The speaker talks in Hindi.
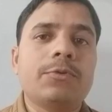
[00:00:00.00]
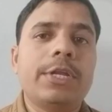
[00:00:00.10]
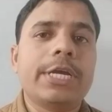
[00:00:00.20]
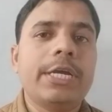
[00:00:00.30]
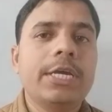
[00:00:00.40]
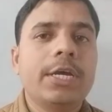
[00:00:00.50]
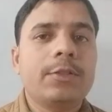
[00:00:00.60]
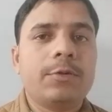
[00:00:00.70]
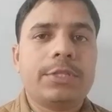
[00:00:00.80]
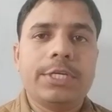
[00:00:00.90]
चुनेंगे
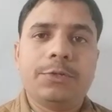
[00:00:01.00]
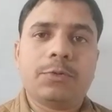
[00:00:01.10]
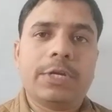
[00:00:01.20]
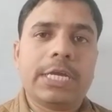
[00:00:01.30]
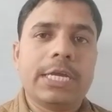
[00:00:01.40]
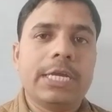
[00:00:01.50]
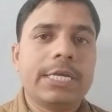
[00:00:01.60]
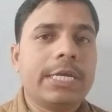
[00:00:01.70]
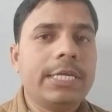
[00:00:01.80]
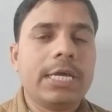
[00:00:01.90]
तो तीन चुनेंगे
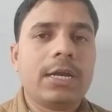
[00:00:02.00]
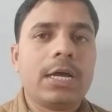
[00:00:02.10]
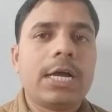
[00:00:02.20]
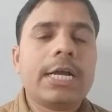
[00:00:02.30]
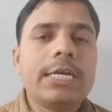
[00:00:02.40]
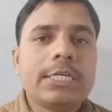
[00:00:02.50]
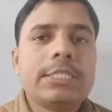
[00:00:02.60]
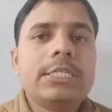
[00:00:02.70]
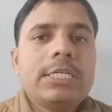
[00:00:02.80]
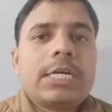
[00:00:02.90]
क्लियर अगर
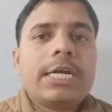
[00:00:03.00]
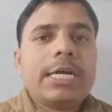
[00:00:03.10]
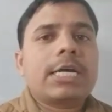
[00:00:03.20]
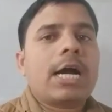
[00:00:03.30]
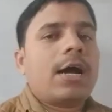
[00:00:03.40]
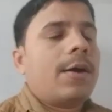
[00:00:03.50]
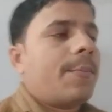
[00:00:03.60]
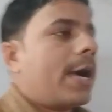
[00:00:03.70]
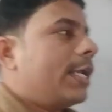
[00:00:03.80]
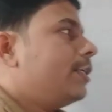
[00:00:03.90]
किसी ट्रेड का
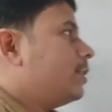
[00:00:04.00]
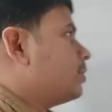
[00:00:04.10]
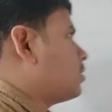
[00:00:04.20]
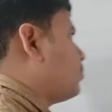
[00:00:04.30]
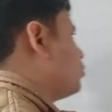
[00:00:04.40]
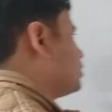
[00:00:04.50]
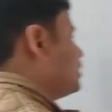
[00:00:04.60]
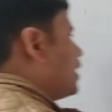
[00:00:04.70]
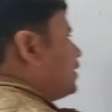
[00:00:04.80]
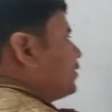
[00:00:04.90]
मान लीजिए सपोर्ट
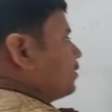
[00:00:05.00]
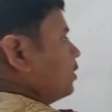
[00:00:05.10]
दैट